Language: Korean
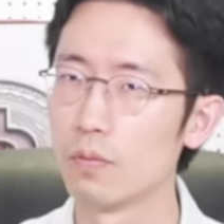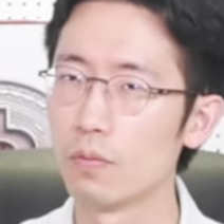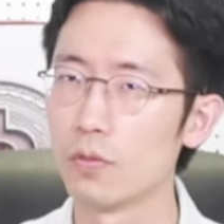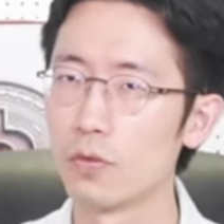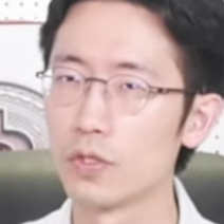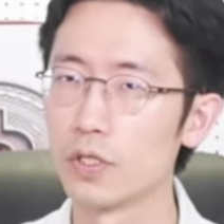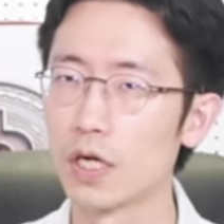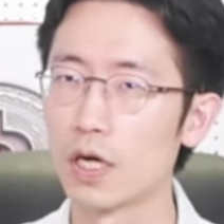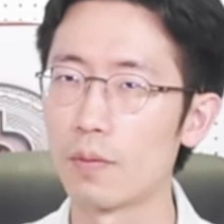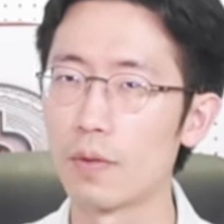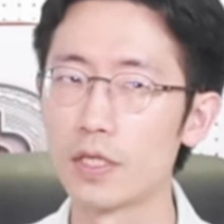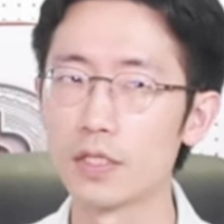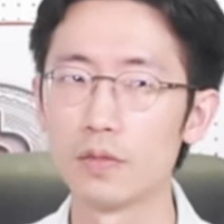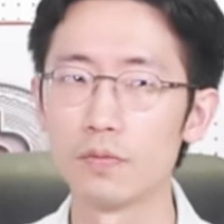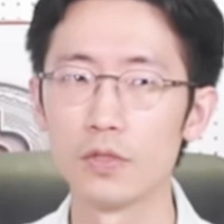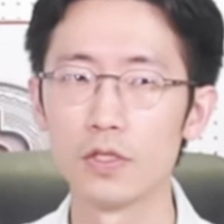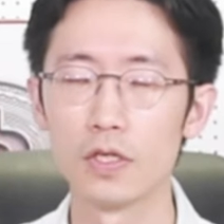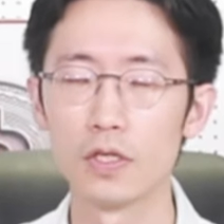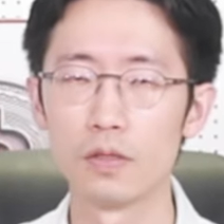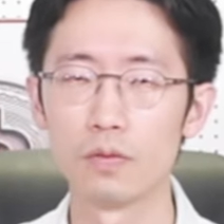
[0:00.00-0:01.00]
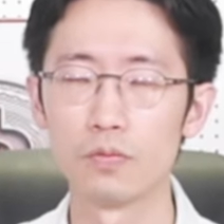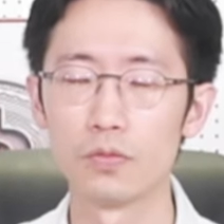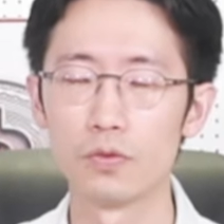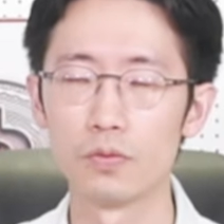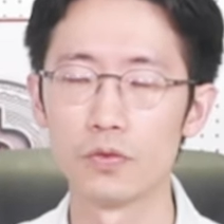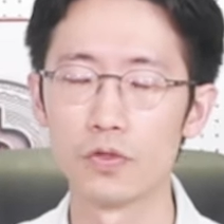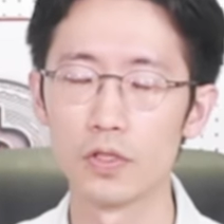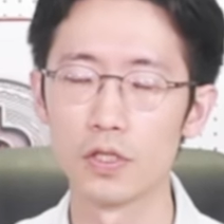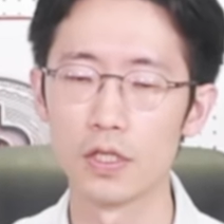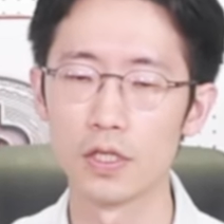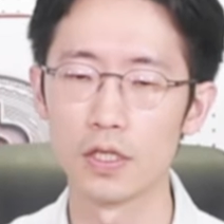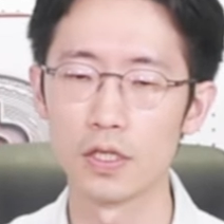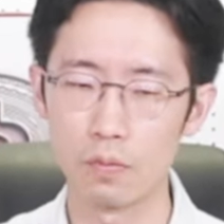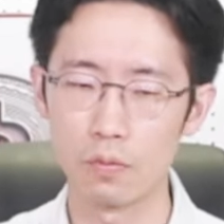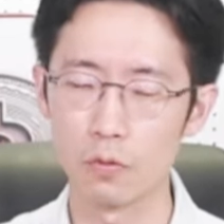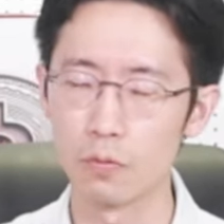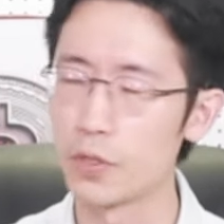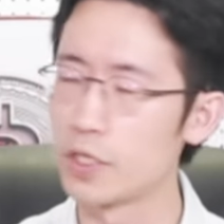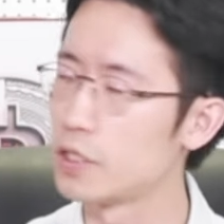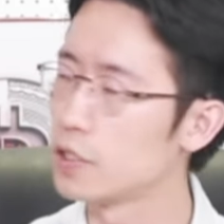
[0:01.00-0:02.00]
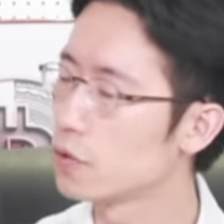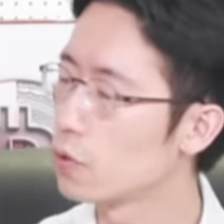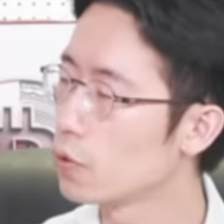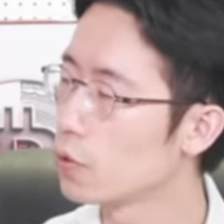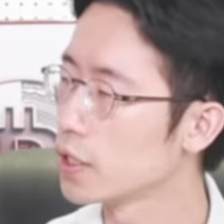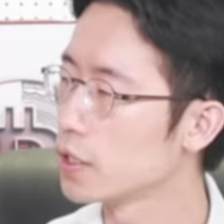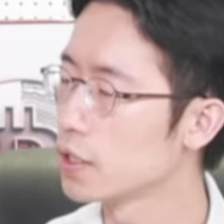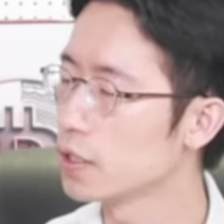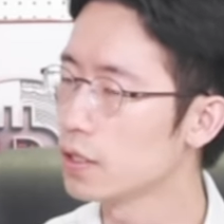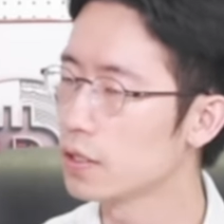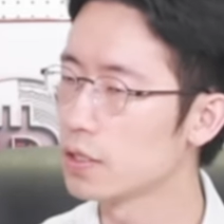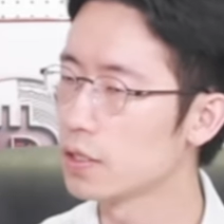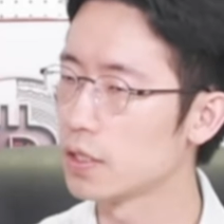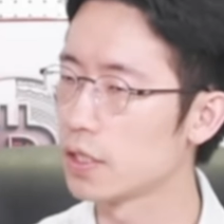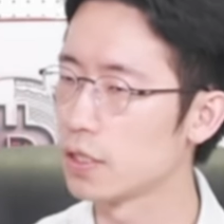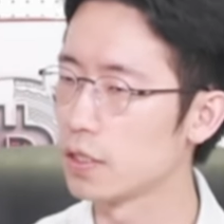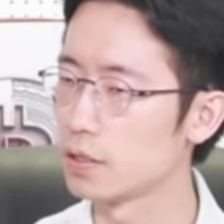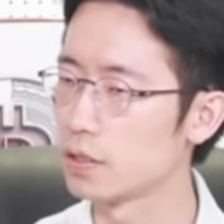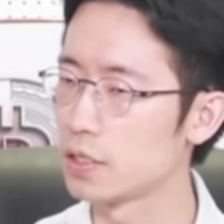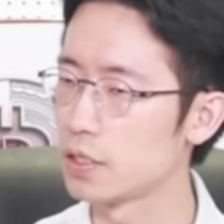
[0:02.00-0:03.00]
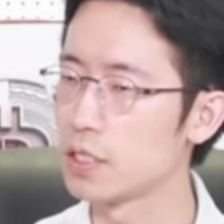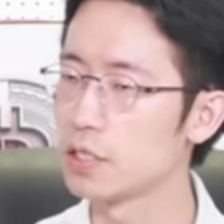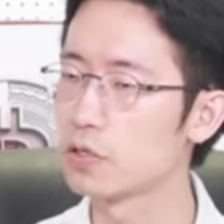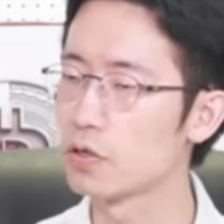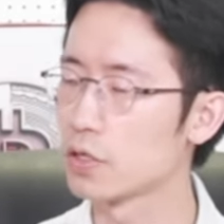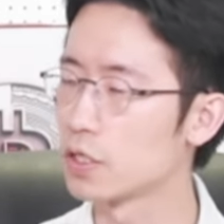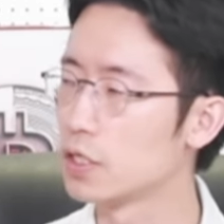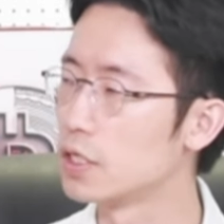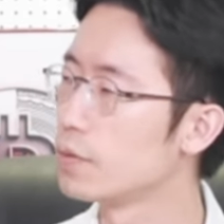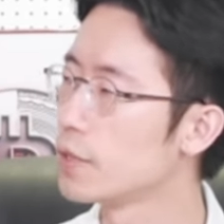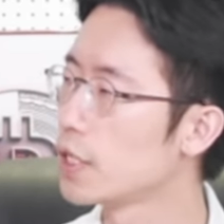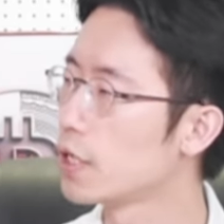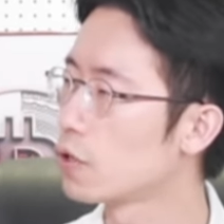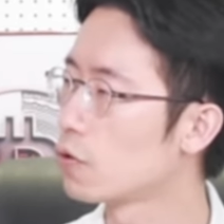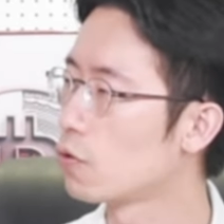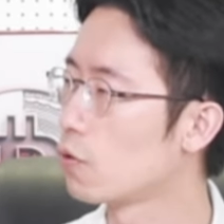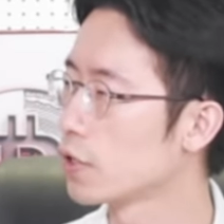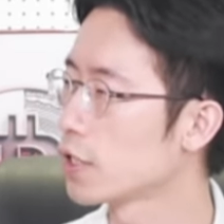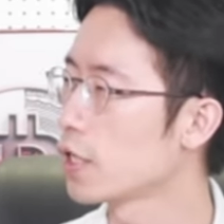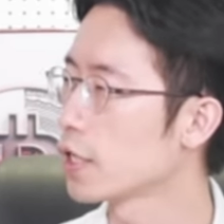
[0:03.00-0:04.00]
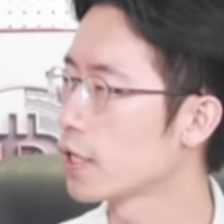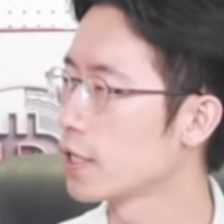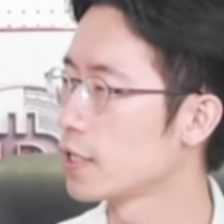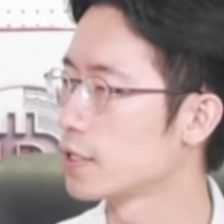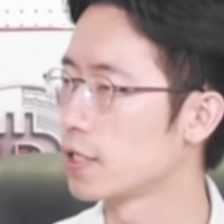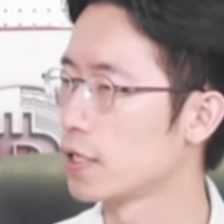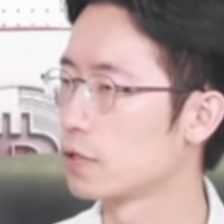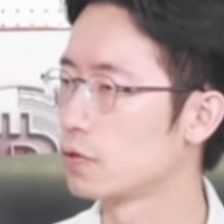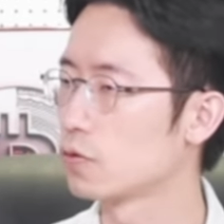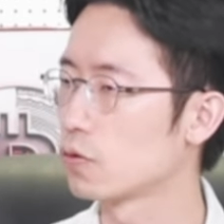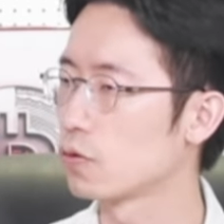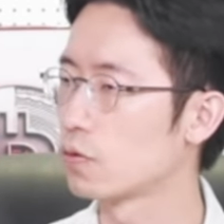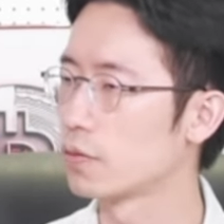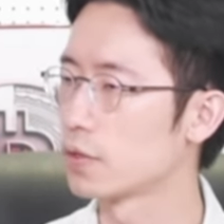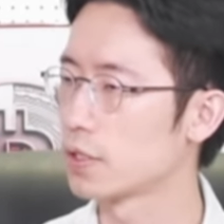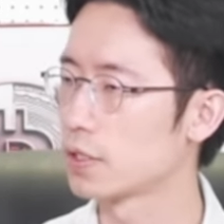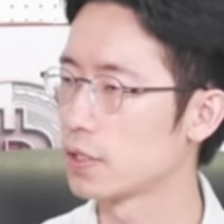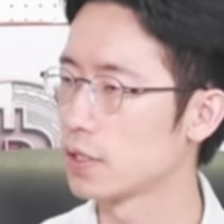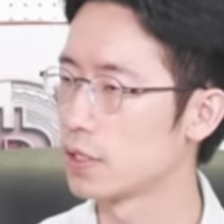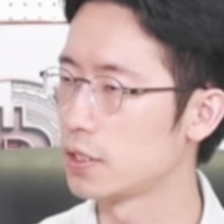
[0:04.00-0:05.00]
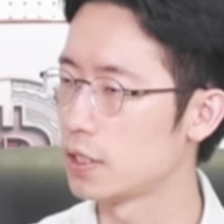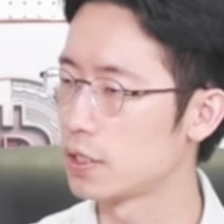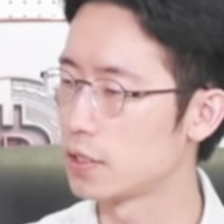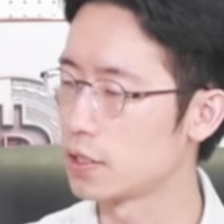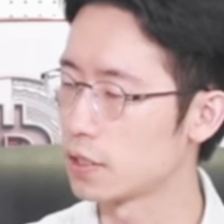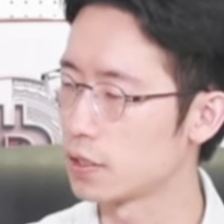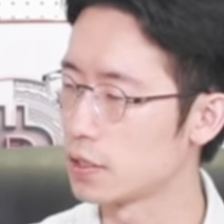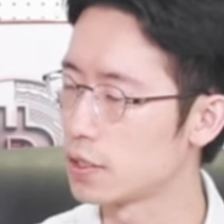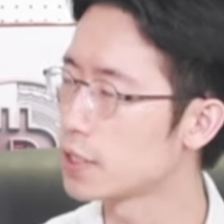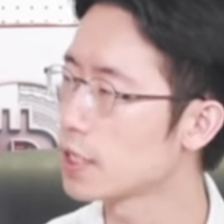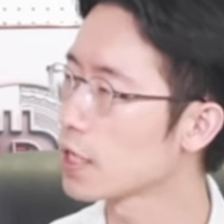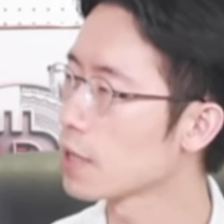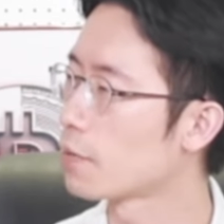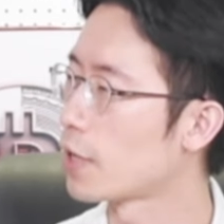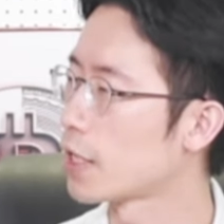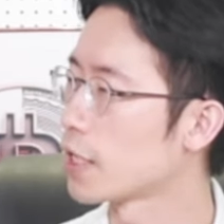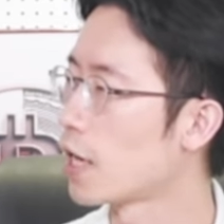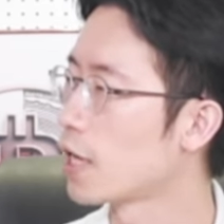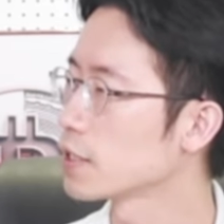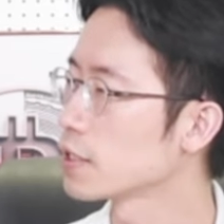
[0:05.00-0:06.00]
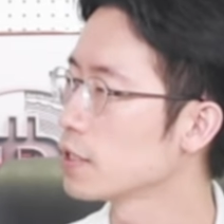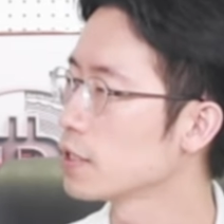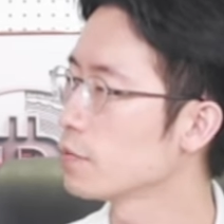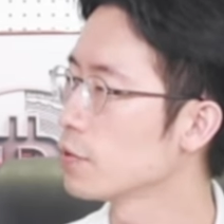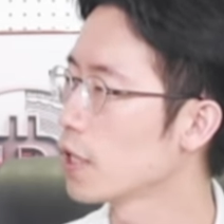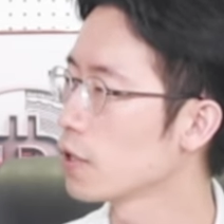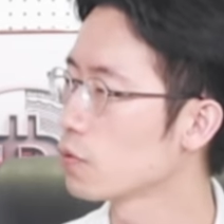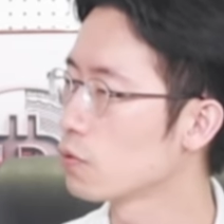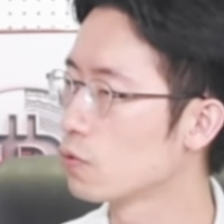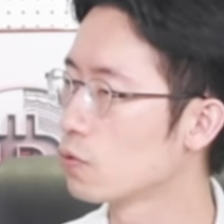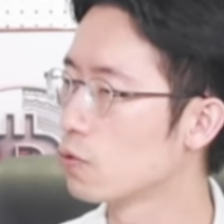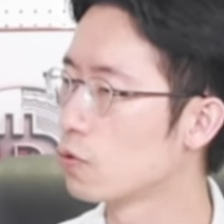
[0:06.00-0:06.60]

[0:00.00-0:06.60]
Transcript: 제가 말씀드리는 부분은 비트코인은 이제 디지털 금이라고 워낙에 이제 조금 이제 시장이 많이 학습을 했고